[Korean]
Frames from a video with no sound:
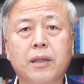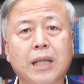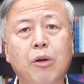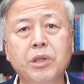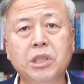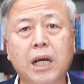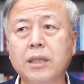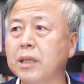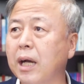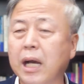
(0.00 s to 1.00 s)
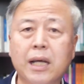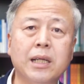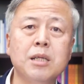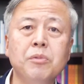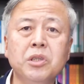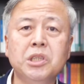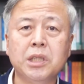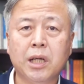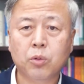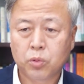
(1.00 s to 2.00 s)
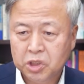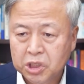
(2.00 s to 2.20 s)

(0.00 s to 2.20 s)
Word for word: 다윗이 항상 하나님을 의지하고